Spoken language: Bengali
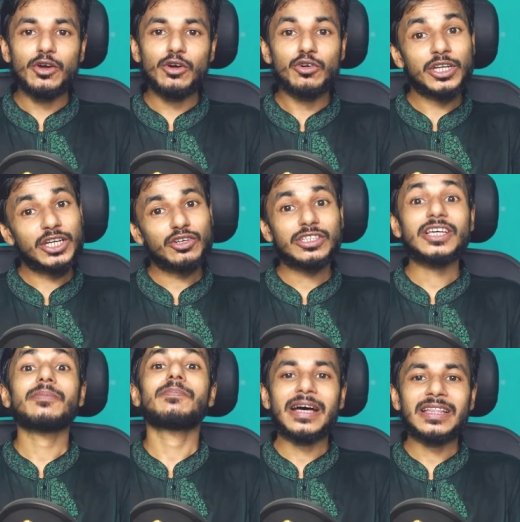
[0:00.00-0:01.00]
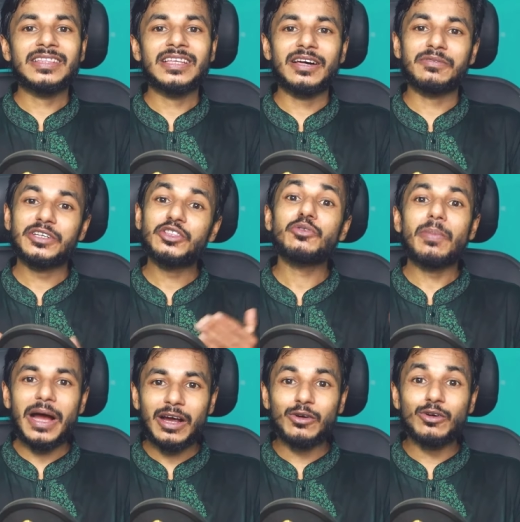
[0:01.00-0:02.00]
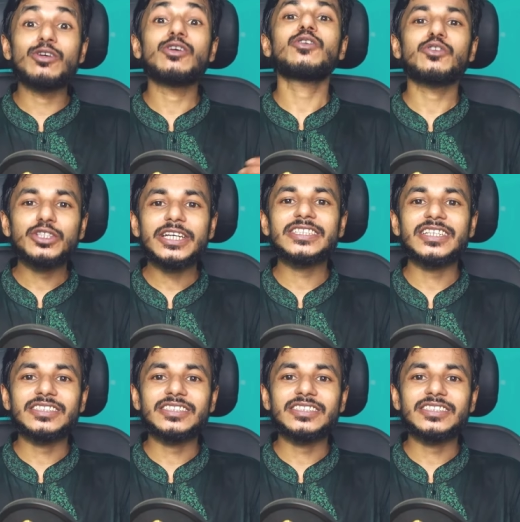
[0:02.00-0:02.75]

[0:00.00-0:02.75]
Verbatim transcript: বিয়োগ গুণের কথা বাদ দিলাম কিন্তু ভাগগুলো কোথায়